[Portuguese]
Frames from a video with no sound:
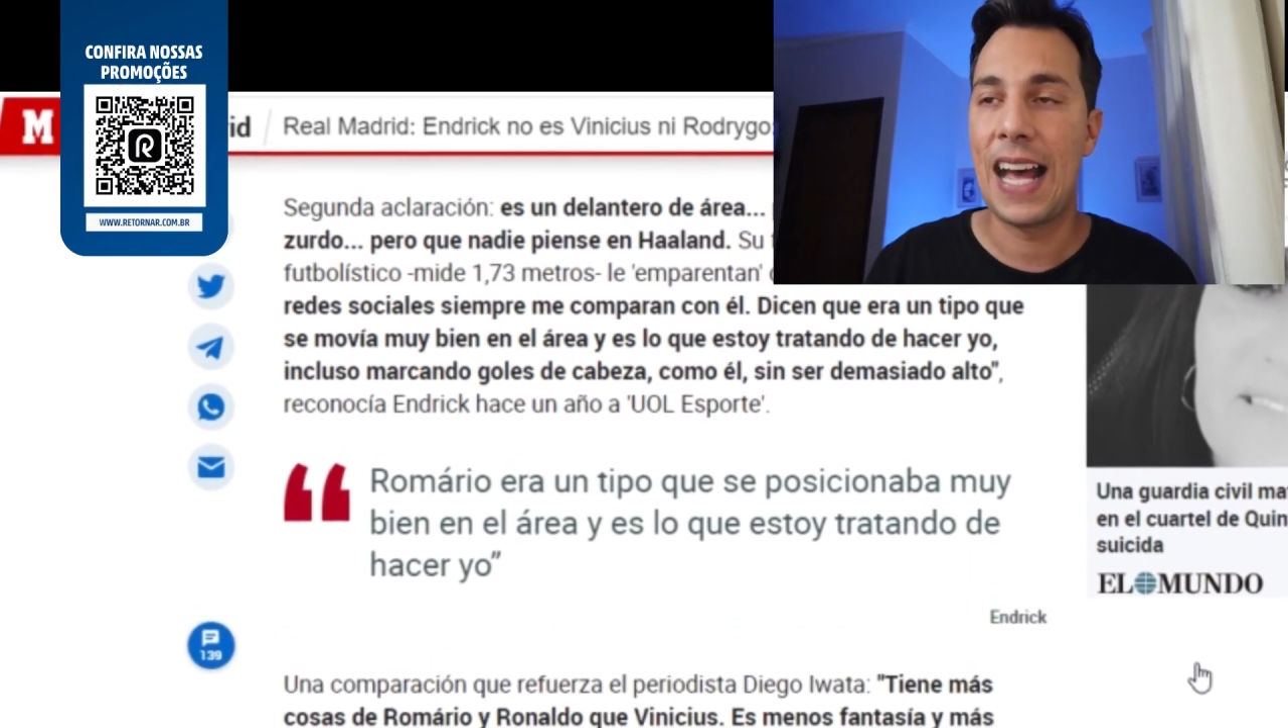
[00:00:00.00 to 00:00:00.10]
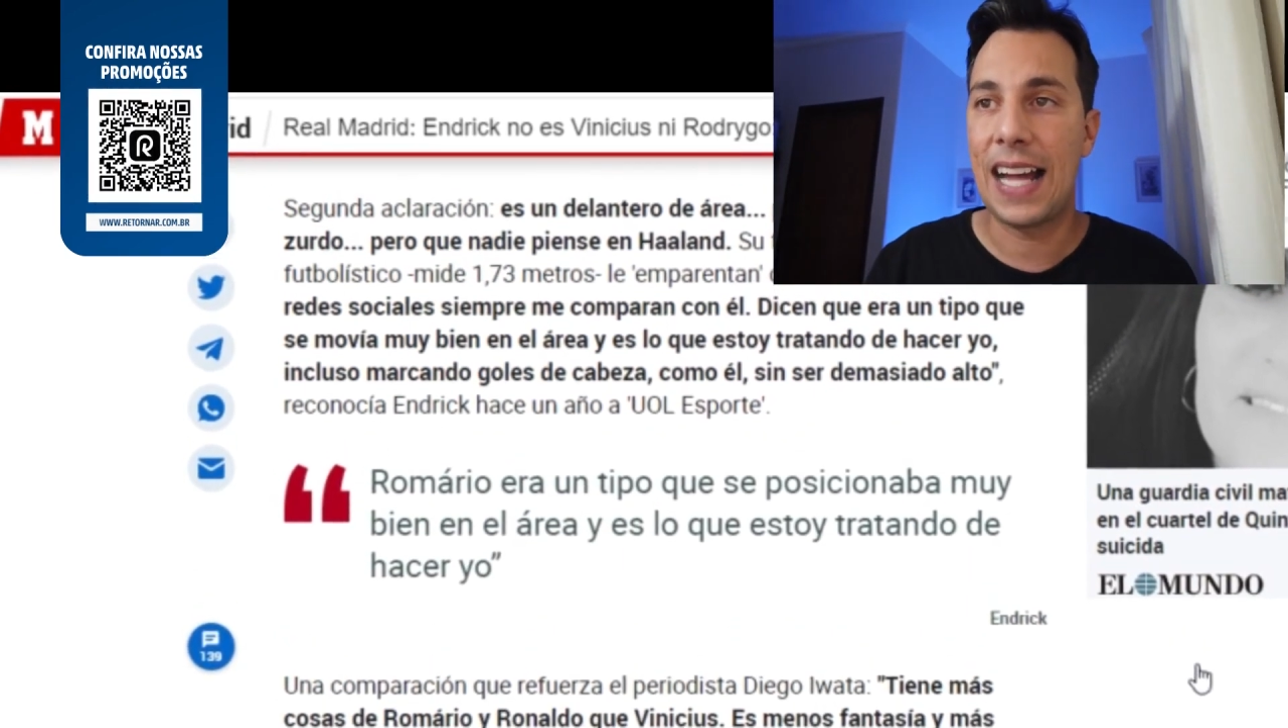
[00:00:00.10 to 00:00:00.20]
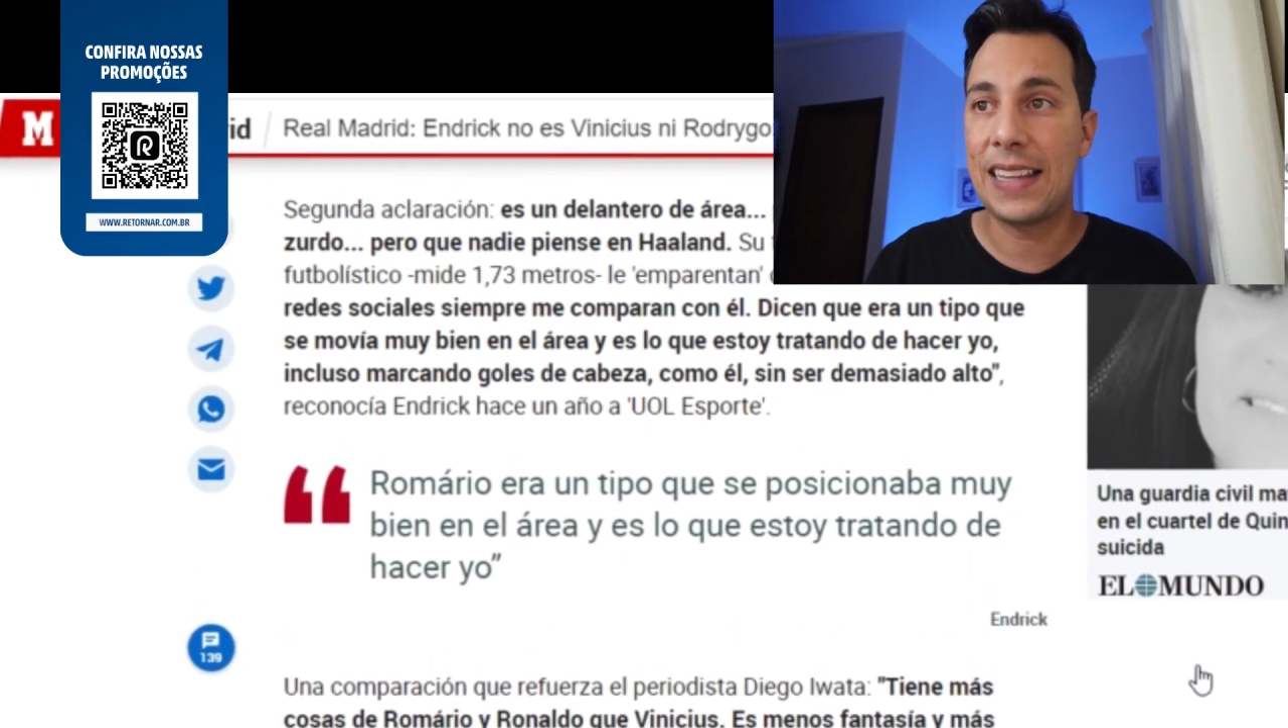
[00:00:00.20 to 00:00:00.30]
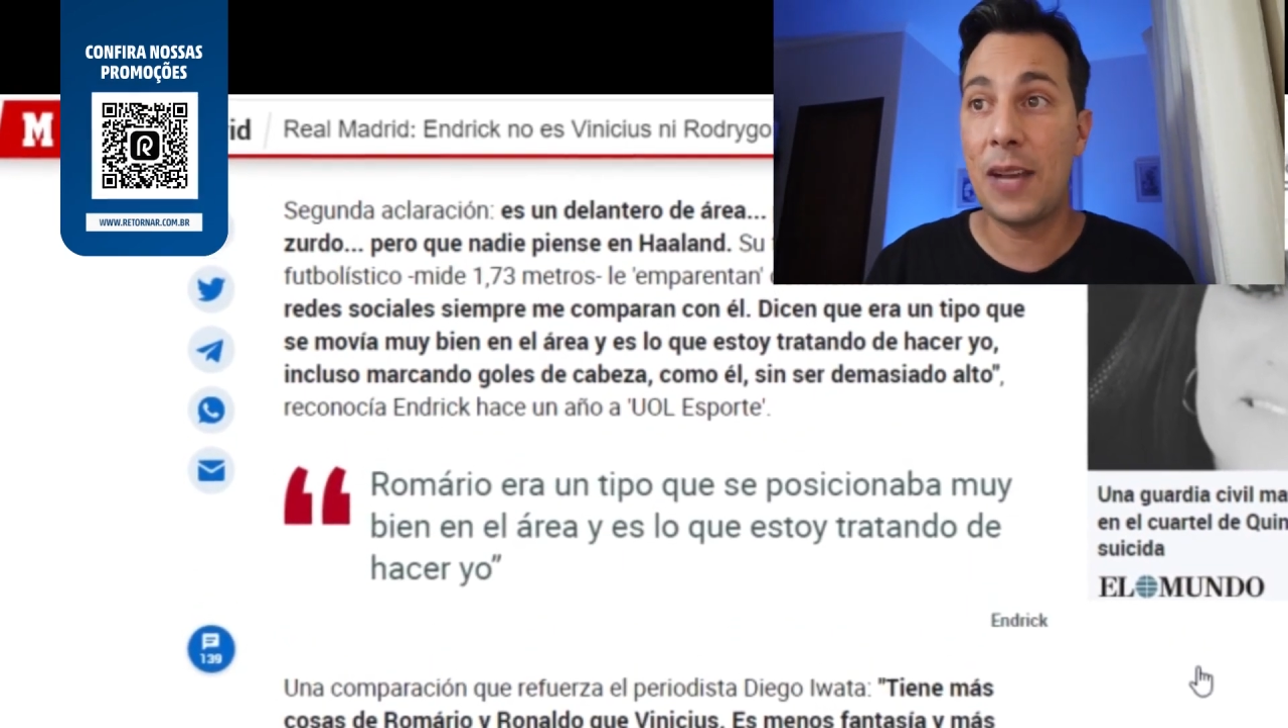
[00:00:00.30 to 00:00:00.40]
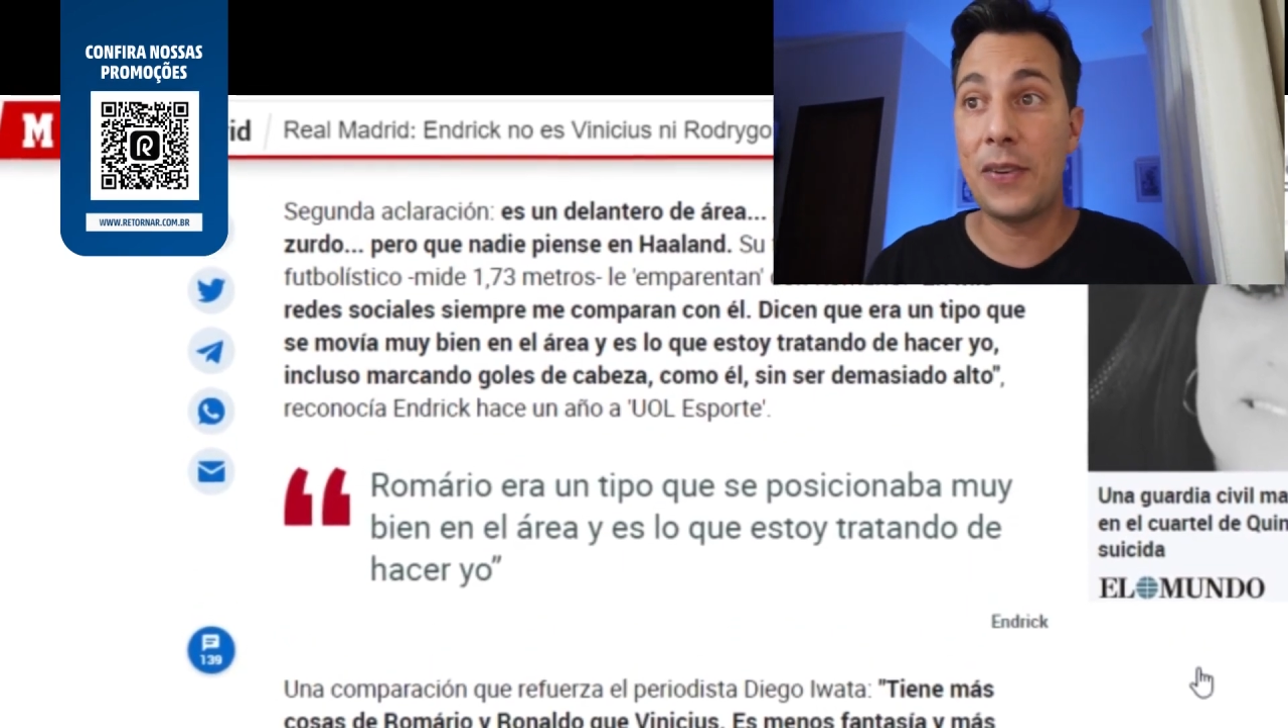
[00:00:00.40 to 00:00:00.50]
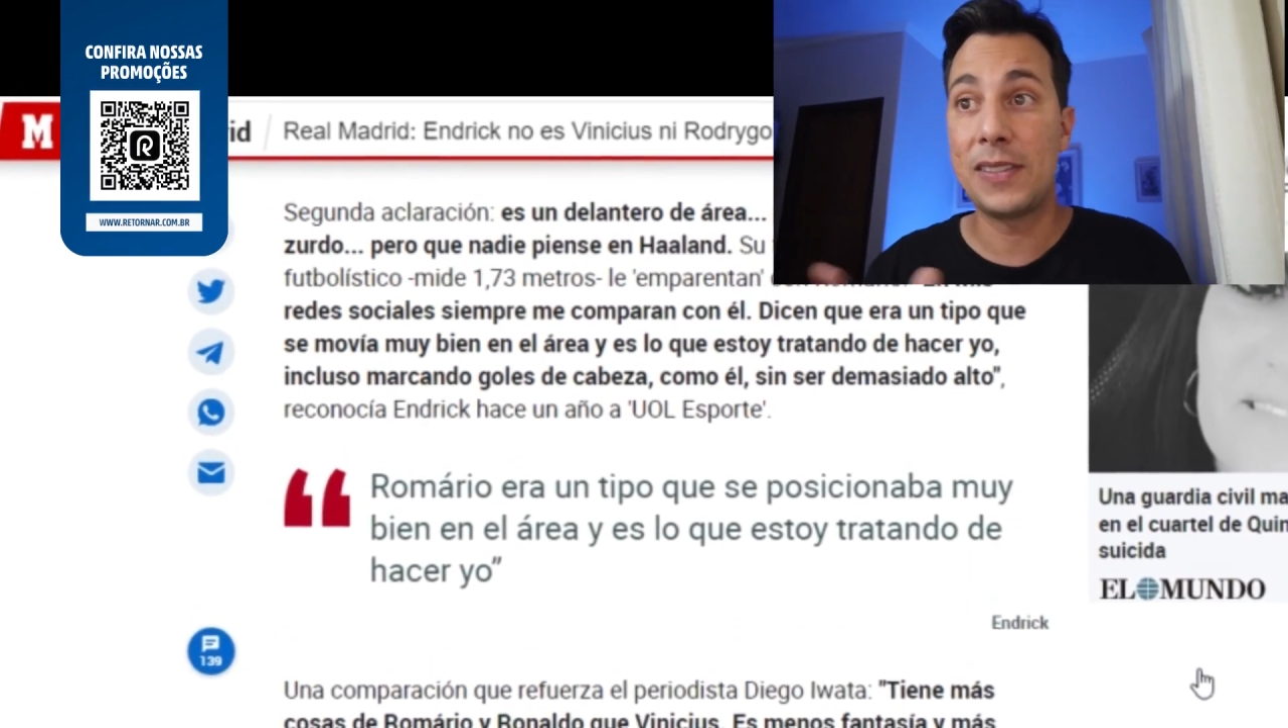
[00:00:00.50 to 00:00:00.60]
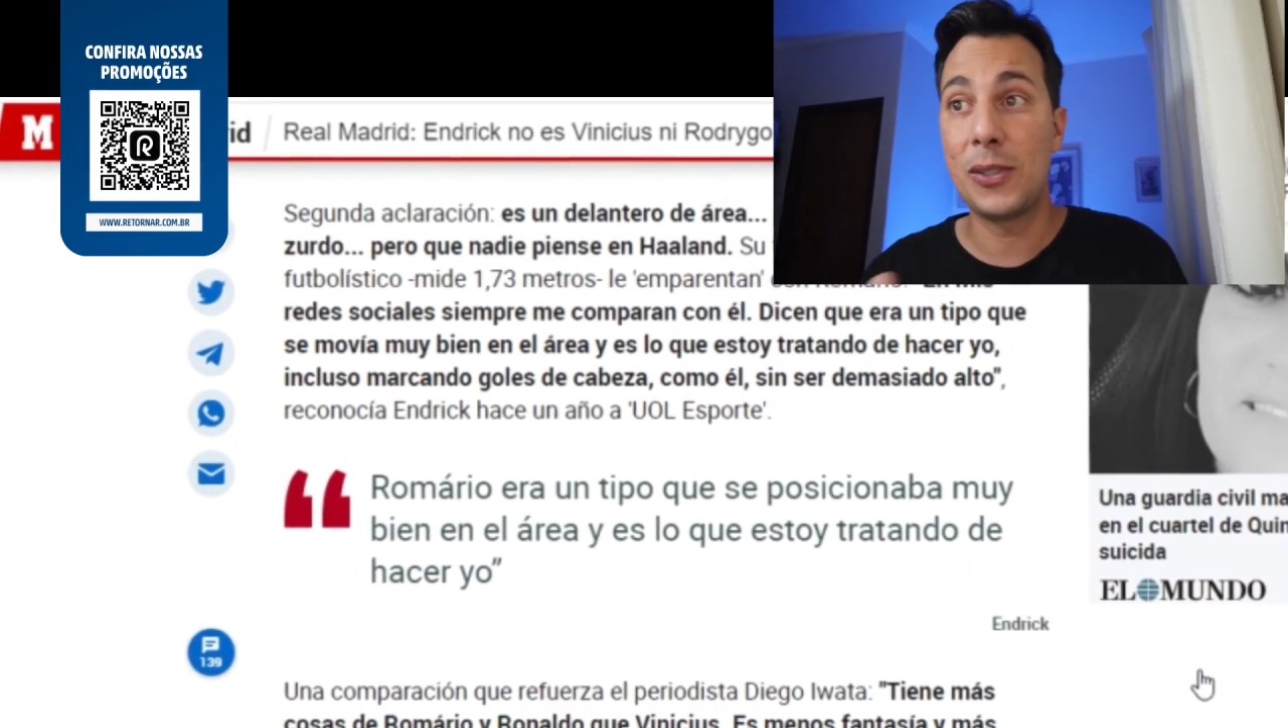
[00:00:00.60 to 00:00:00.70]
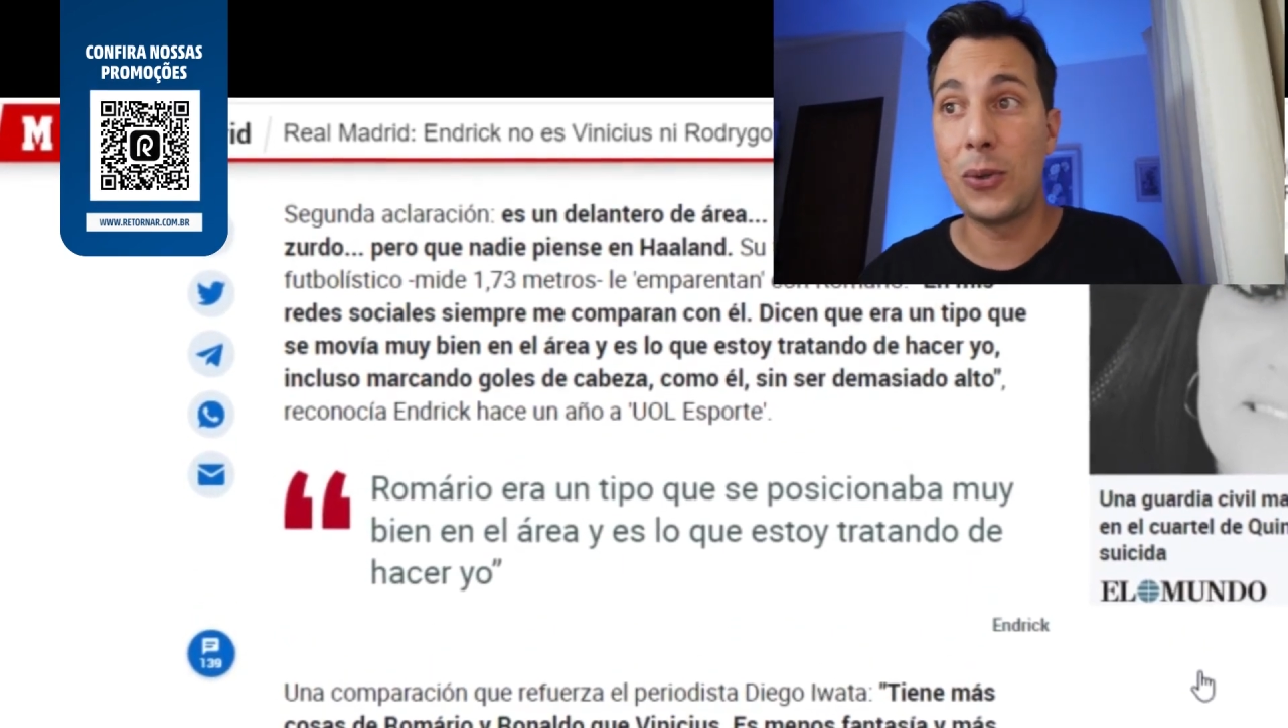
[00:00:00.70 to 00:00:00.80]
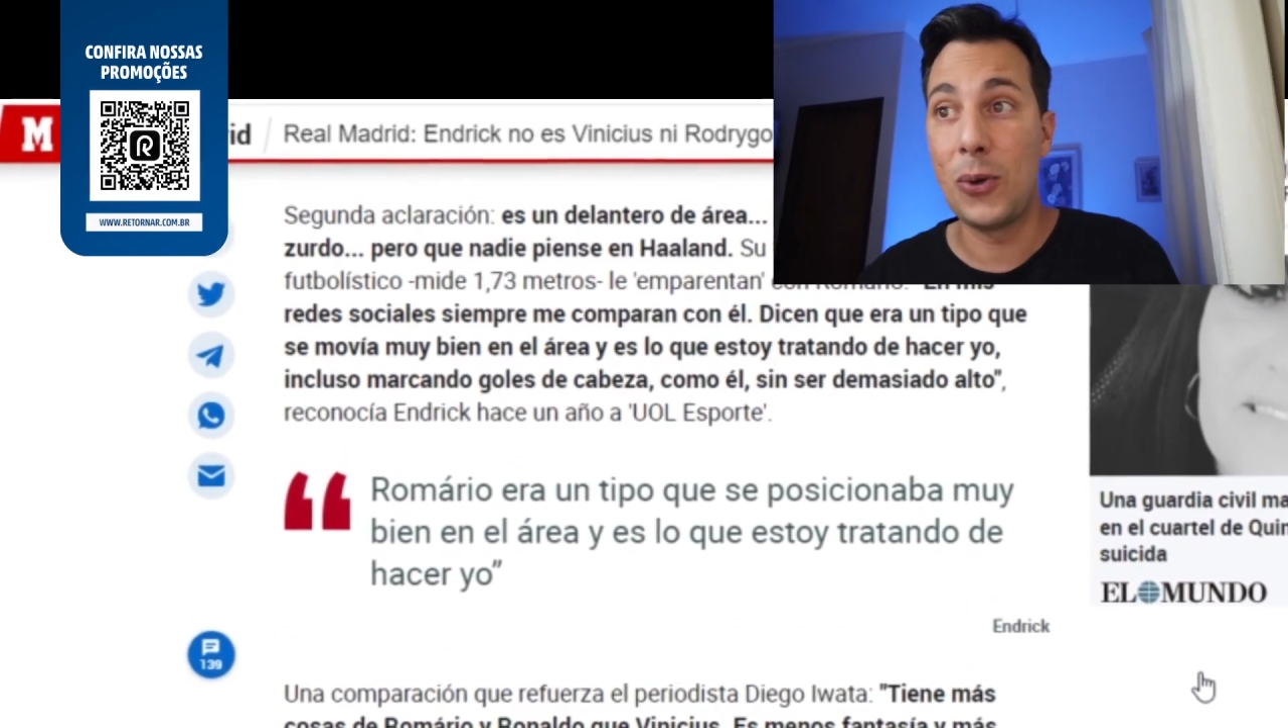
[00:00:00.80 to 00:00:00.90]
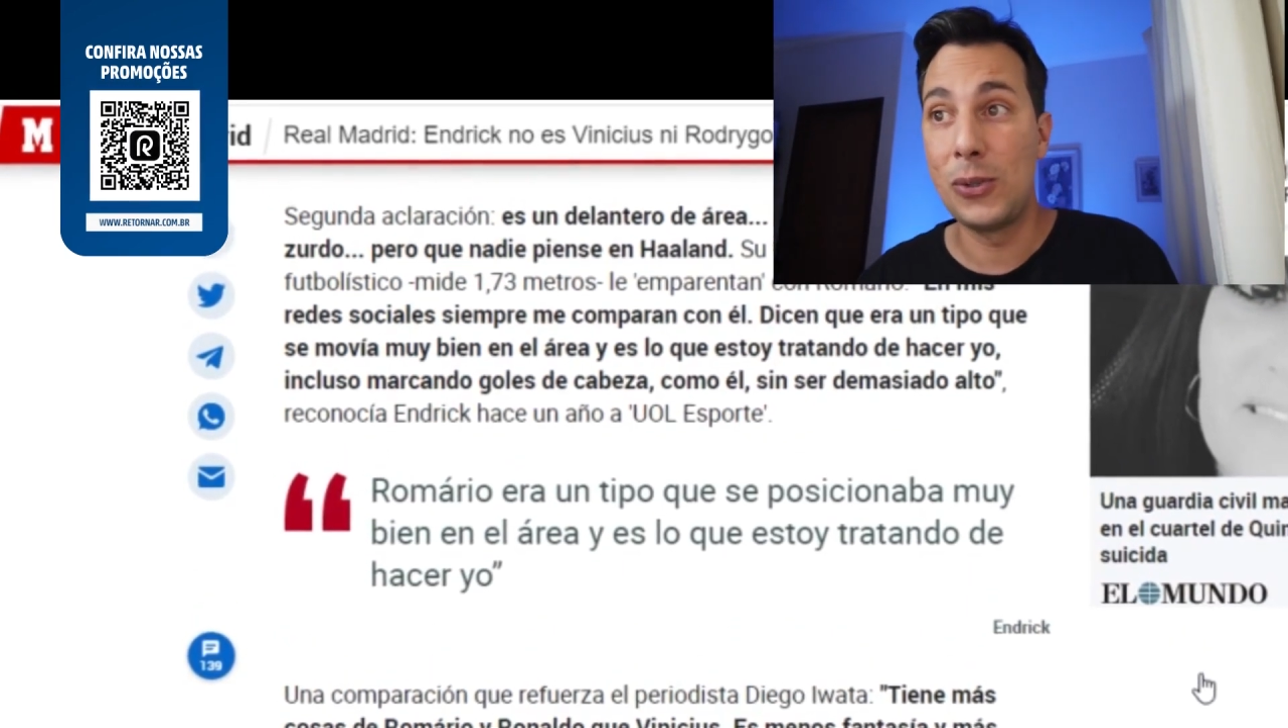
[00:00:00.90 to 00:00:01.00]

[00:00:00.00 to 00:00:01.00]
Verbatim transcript: Até fazendo